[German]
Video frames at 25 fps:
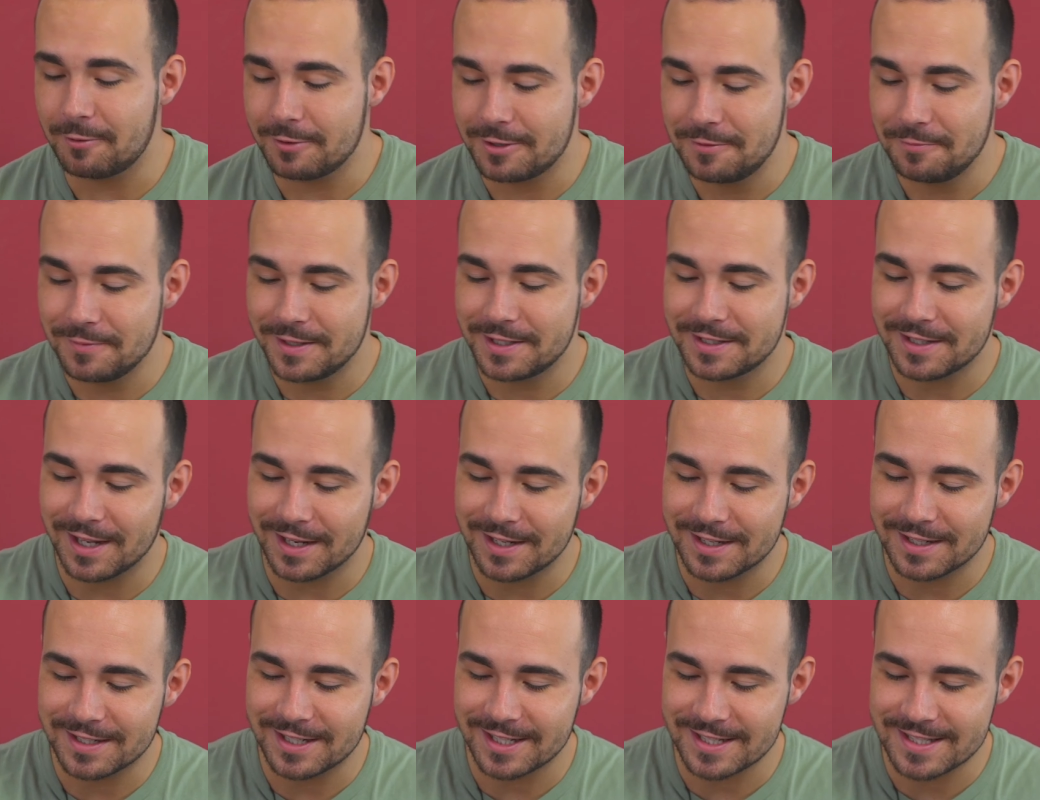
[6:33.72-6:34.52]
habe ich mich
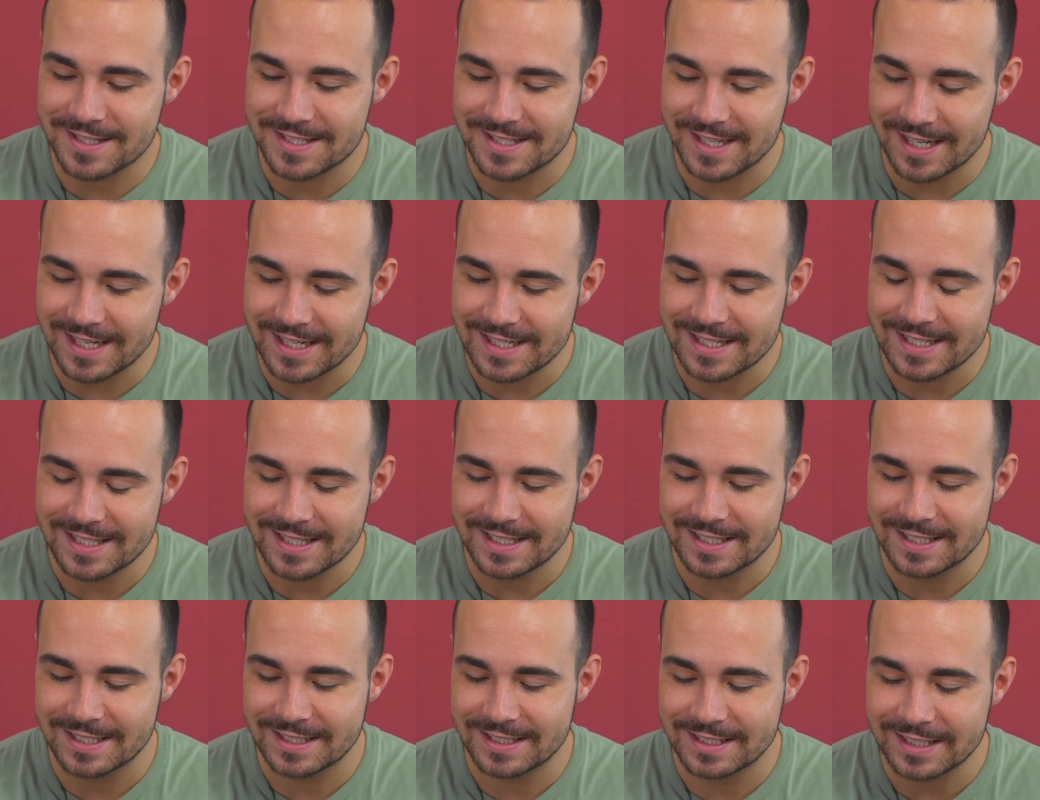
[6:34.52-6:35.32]
dann
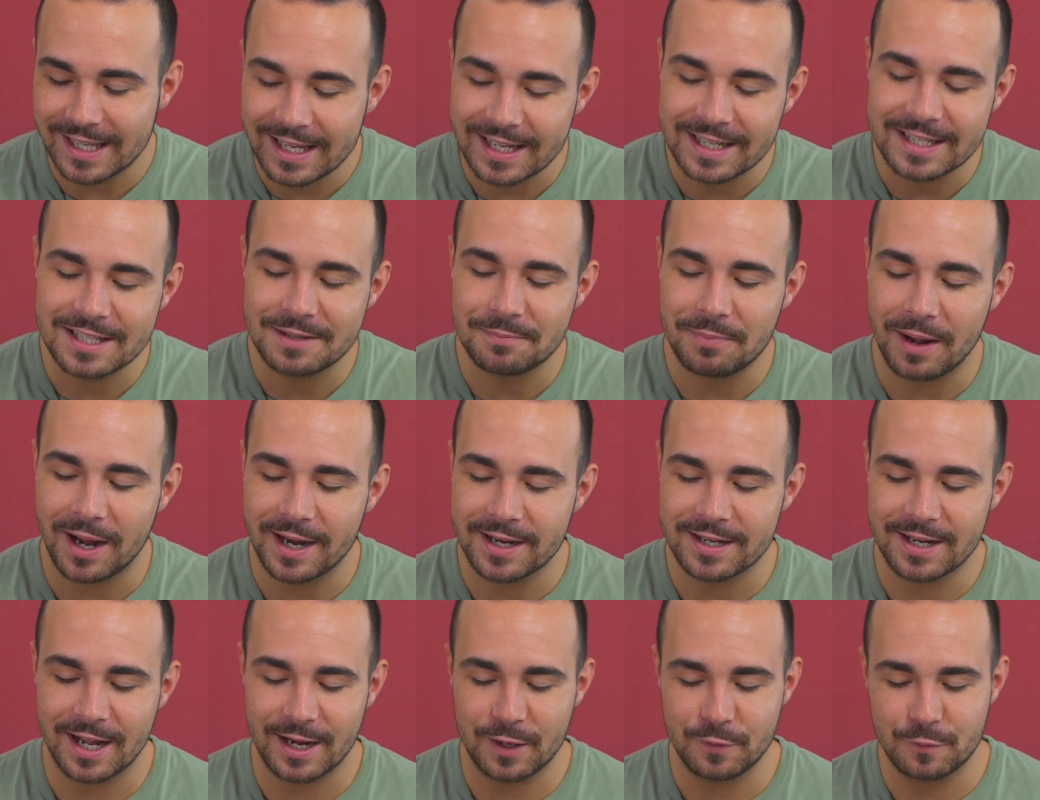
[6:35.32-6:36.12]
tatsächlich gegen die
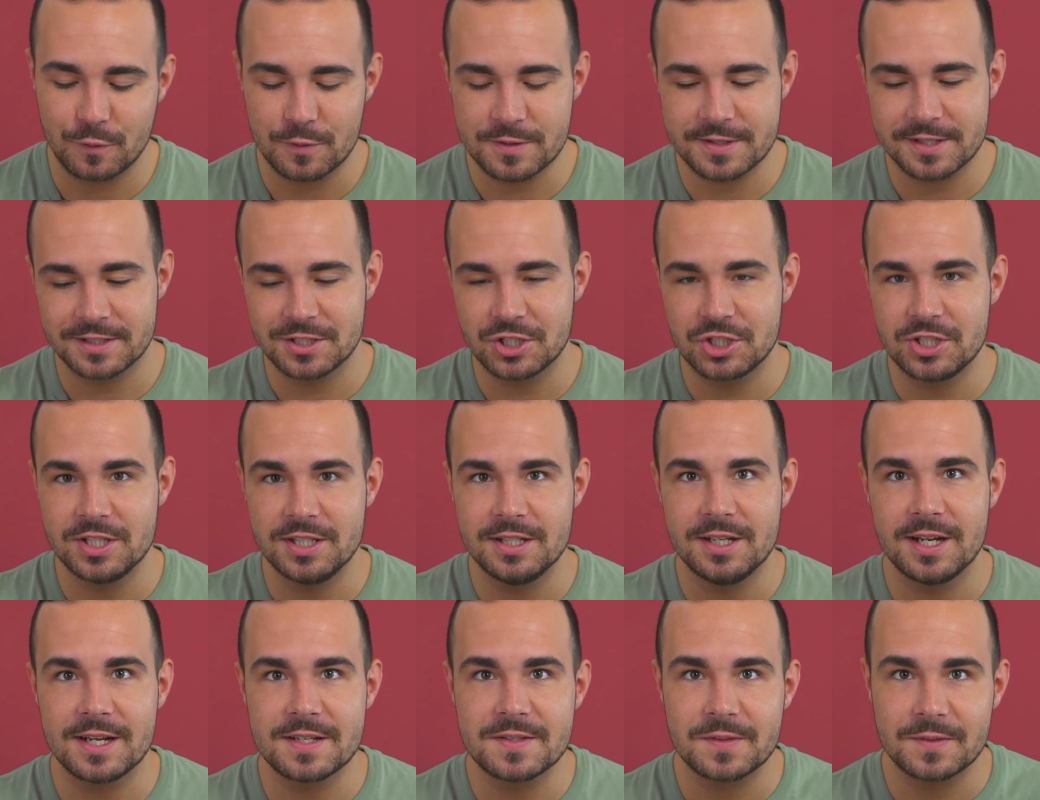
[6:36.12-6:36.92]
beiden iPhones
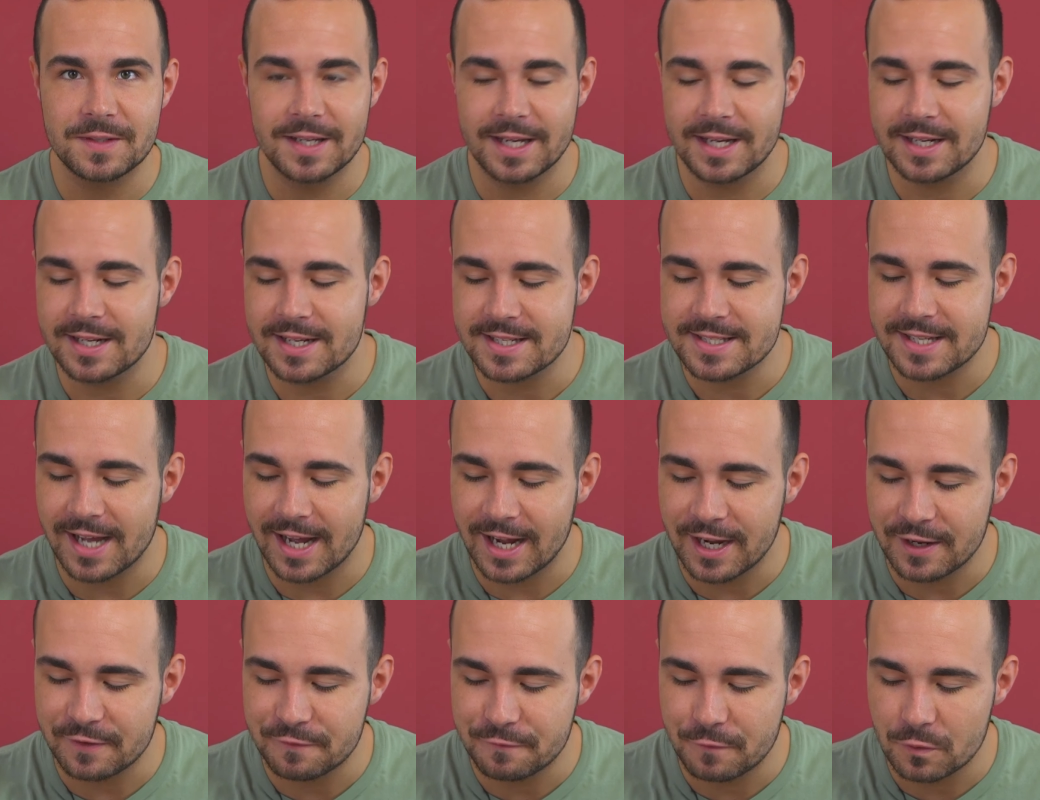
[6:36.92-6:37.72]
entschieden. Also gegen das
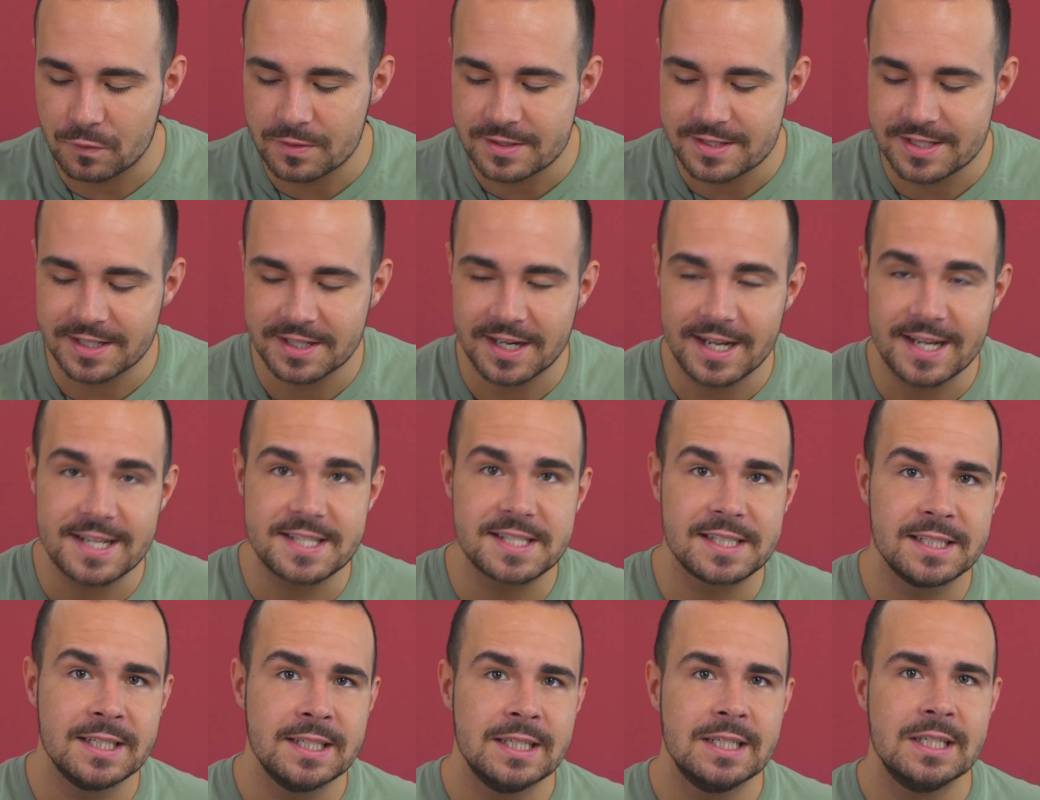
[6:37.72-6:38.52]
iPhone
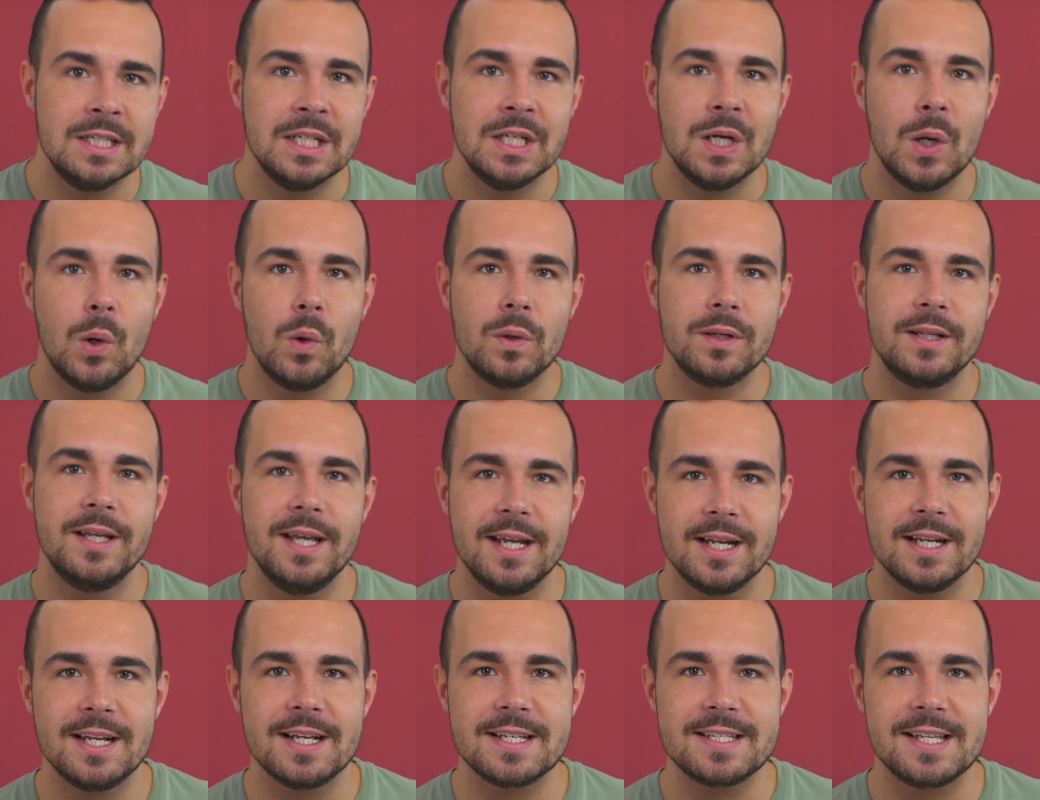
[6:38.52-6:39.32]
10s und
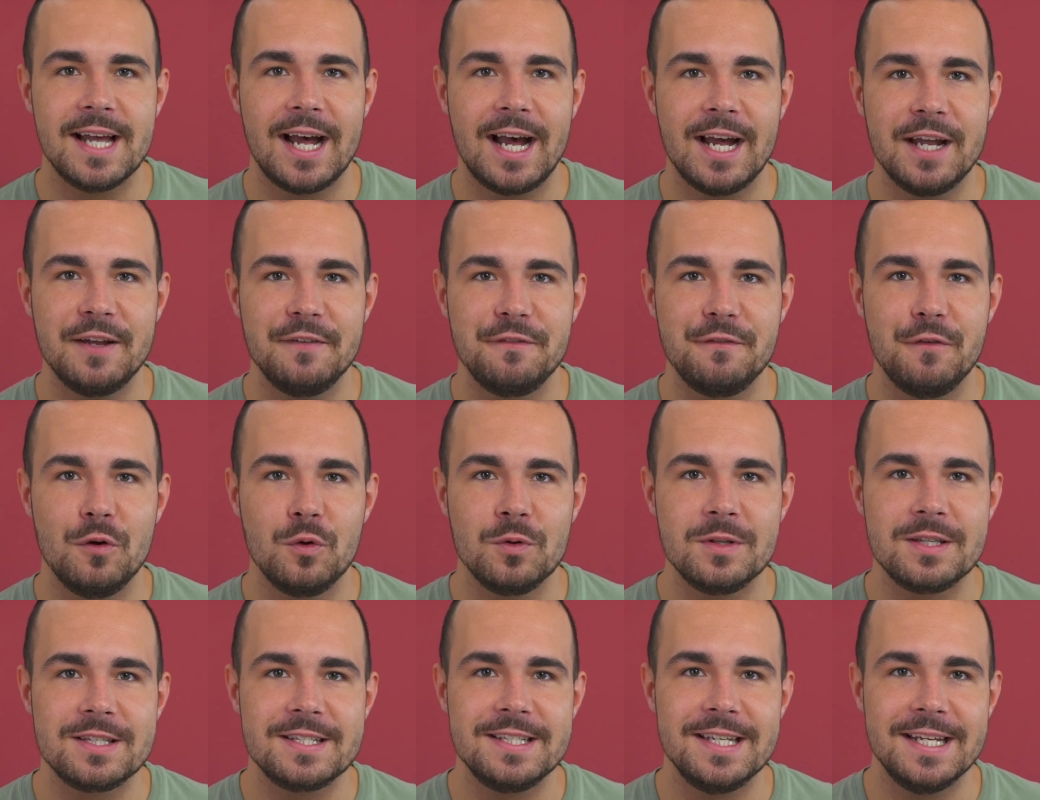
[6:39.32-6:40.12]
gegen das
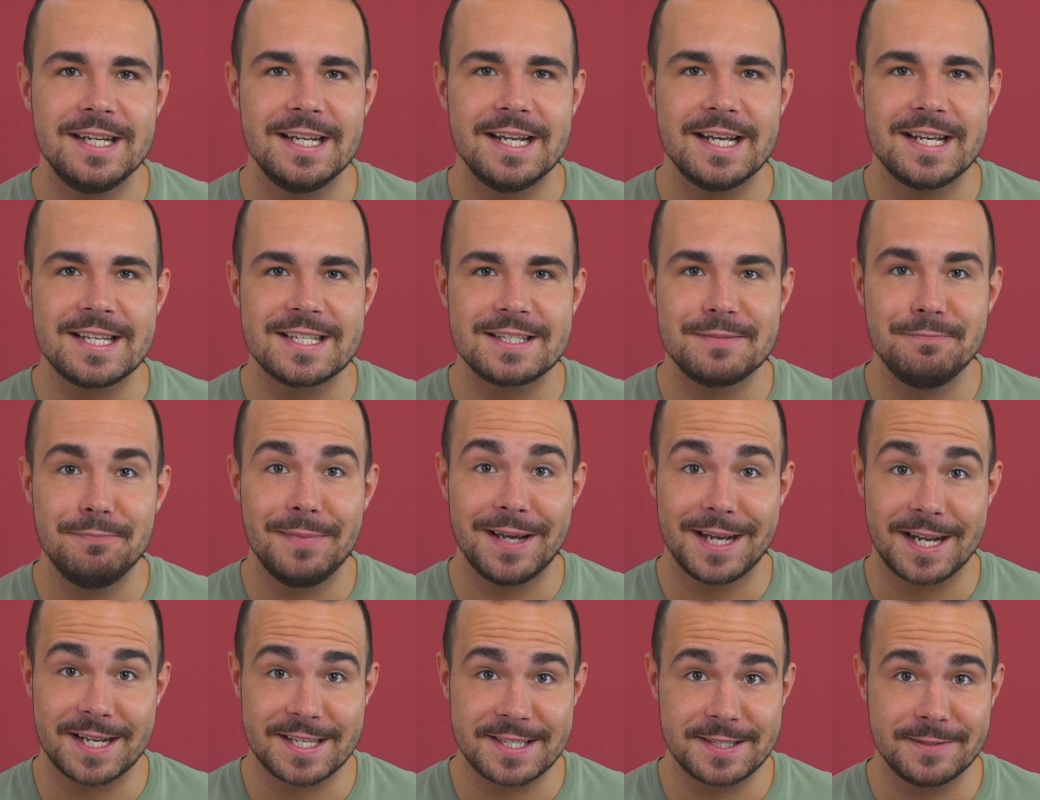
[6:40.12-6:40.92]
iPhone 10s
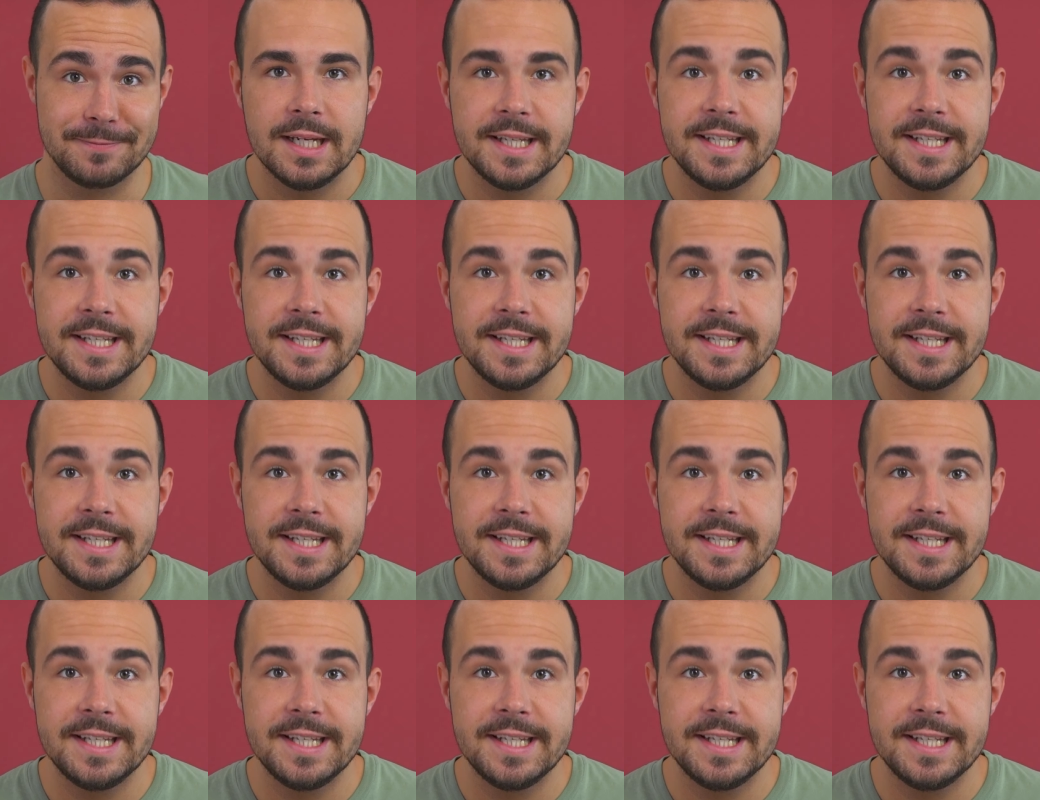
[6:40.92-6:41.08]
Max.